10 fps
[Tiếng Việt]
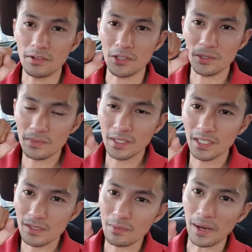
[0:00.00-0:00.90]
và giúp
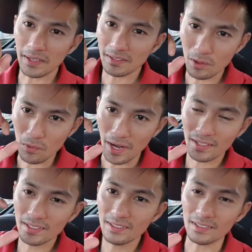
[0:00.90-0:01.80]
khi mà bạn đã
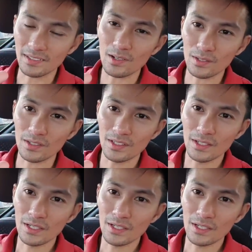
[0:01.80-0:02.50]
quản lý được nó rồi,